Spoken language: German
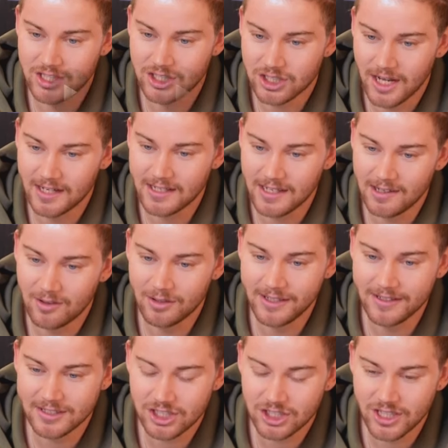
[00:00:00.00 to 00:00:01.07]
Staat und
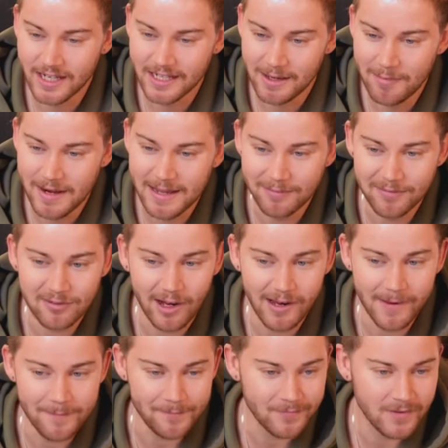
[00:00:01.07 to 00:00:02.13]
diesen Staat am Leben zu
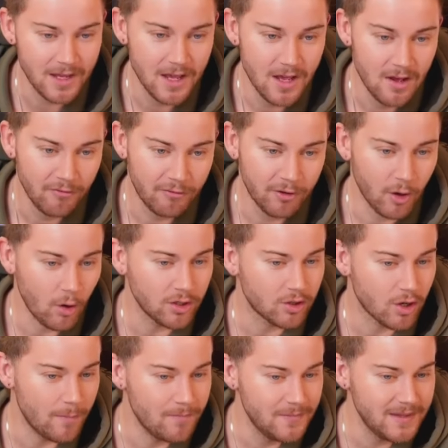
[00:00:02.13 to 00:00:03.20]
halten. Von
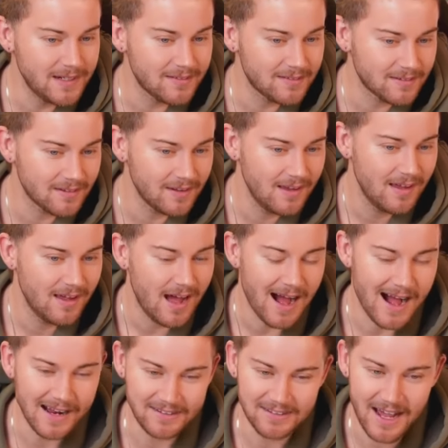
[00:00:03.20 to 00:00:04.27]
euch kommt nichts
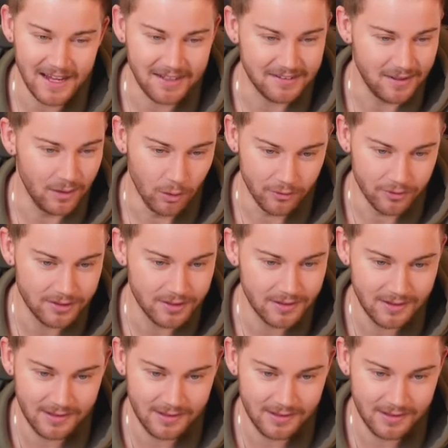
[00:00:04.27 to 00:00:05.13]
als heiße Luft.